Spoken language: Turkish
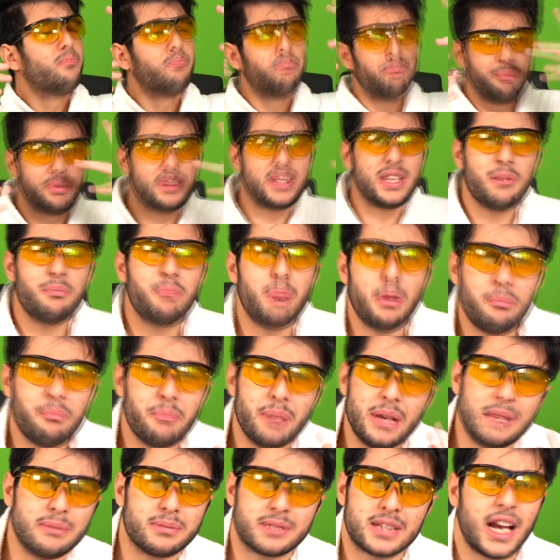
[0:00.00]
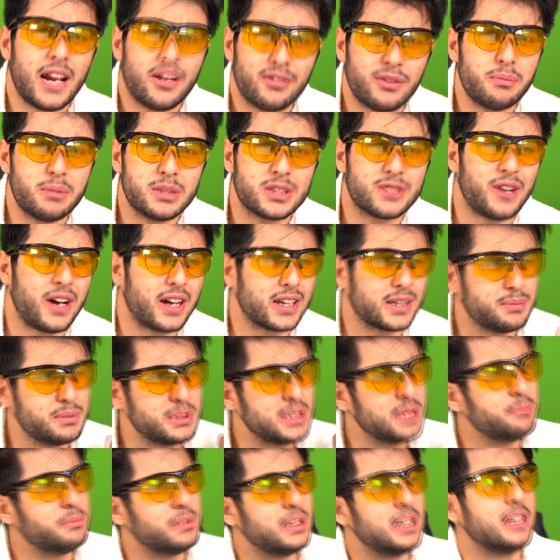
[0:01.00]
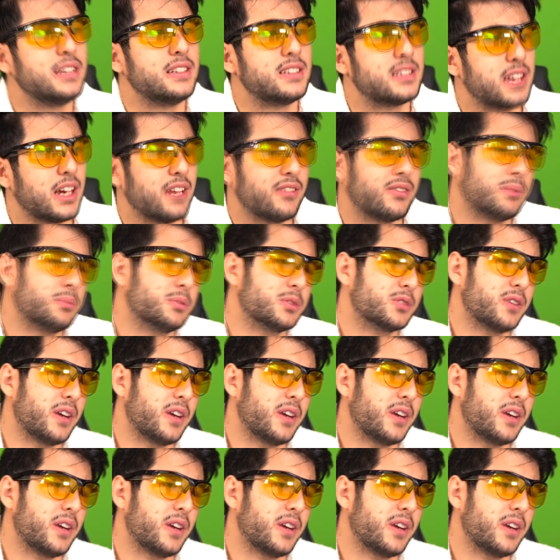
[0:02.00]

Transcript: bizim bir meme sayfamız vardı. Bizim bir Reddit sayfamız